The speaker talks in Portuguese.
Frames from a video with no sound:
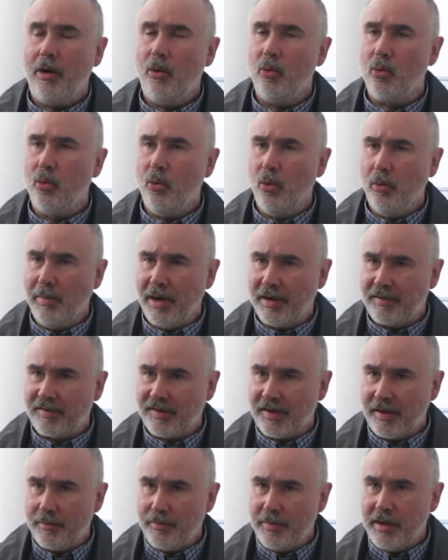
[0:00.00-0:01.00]

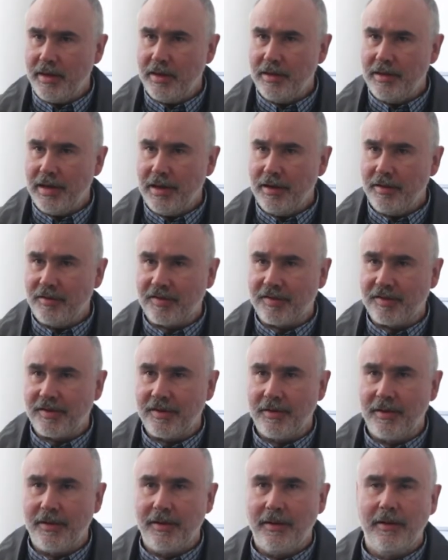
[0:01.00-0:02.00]
Algumas famílias,
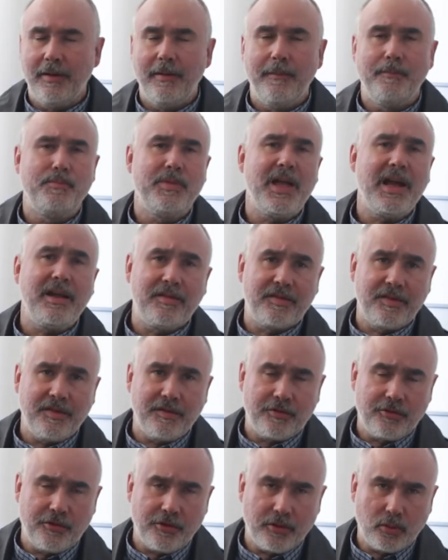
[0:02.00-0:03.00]
nas
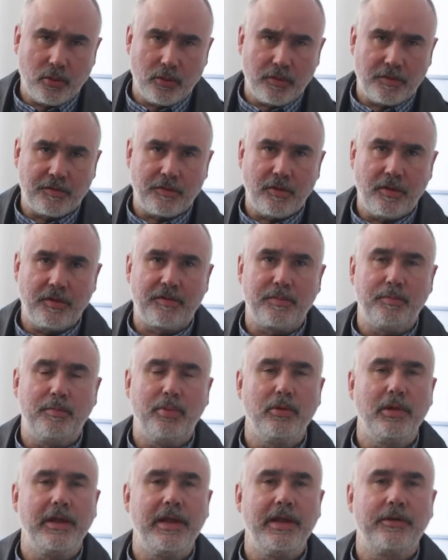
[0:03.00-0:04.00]
instituições
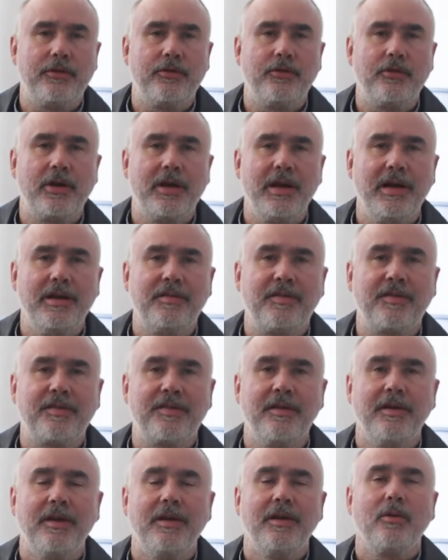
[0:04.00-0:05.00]

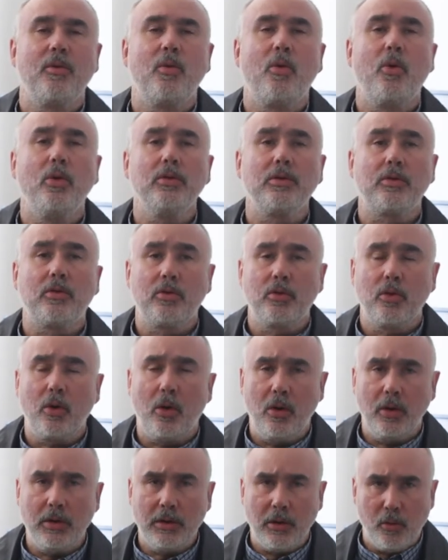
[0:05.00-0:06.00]
políticas,
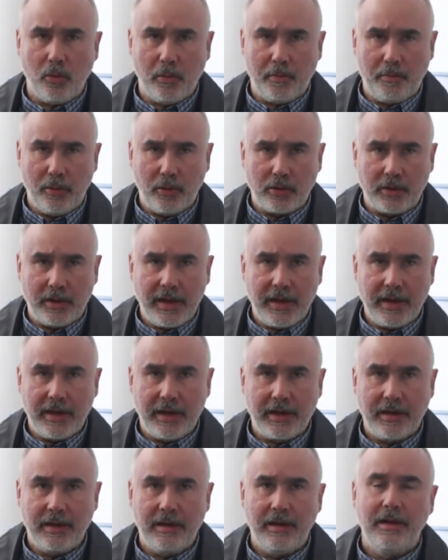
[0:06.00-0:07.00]
controlam o poder,
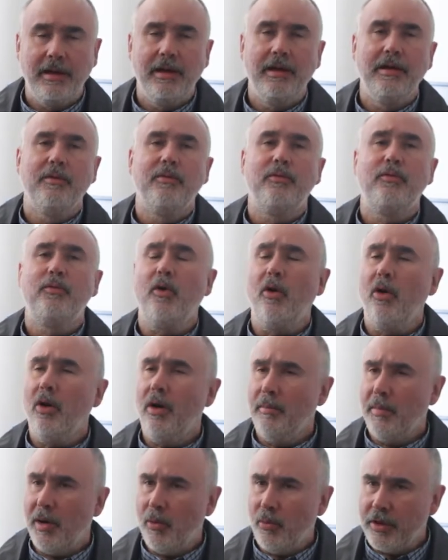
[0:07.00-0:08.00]

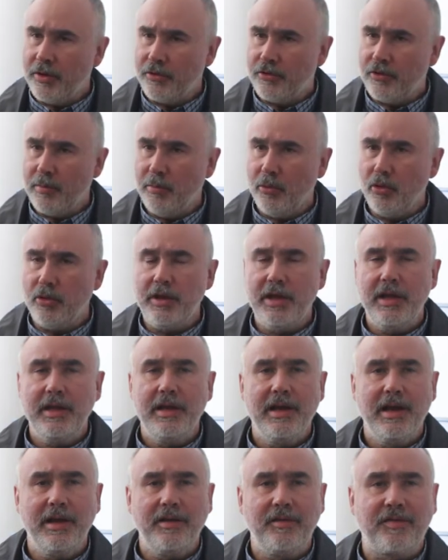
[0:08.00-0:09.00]
formam
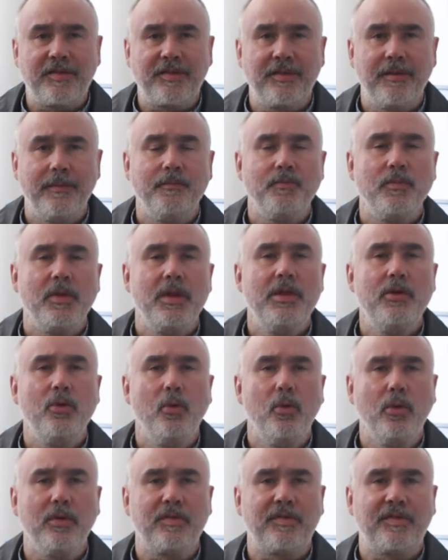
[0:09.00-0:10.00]
hegemonias e
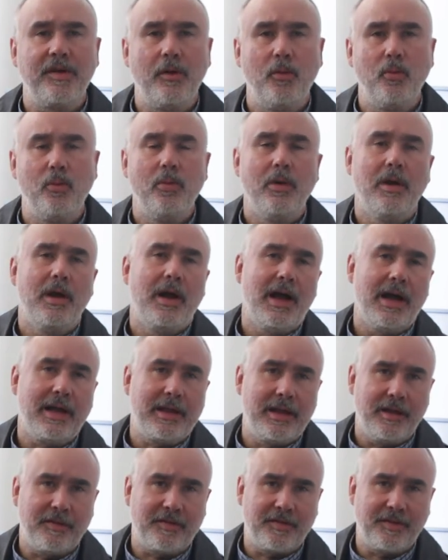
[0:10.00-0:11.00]
usam a
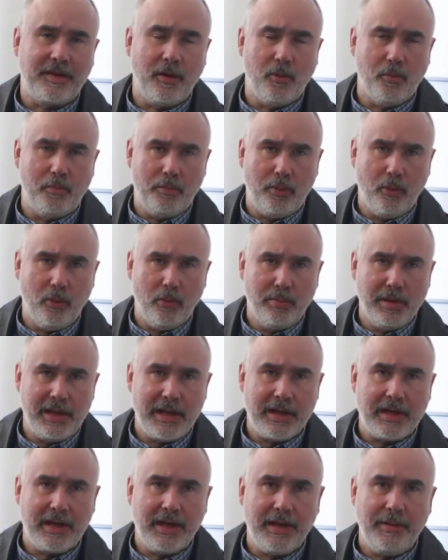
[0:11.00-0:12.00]
questão
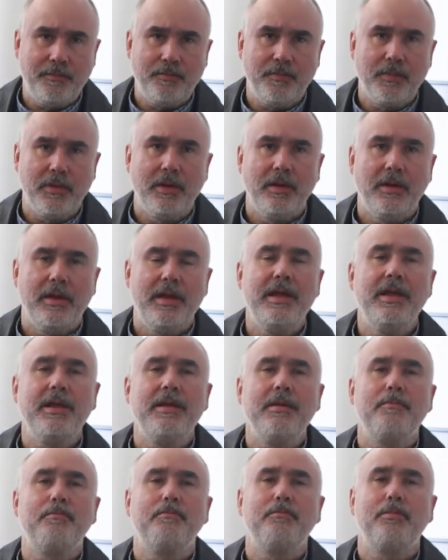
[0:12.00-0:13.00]
pública
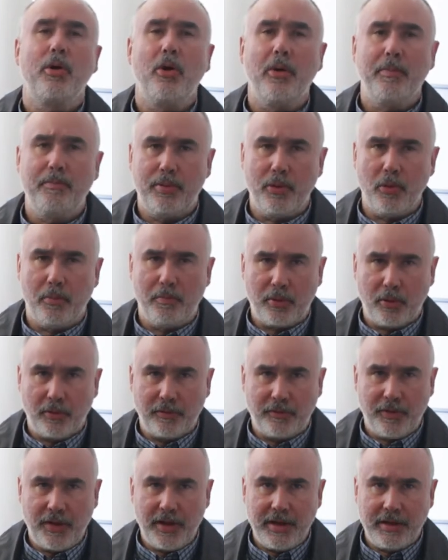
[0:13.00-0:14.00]
em próprio
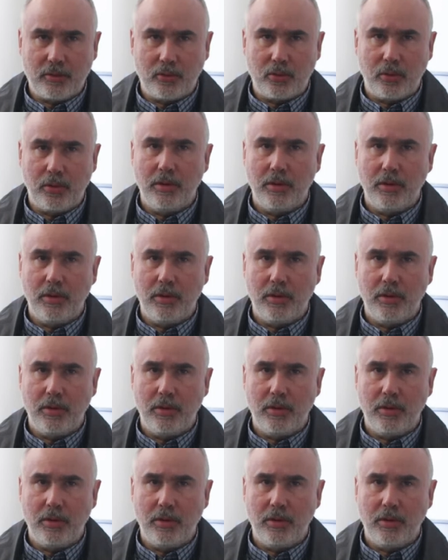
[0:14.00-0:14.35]
proveito.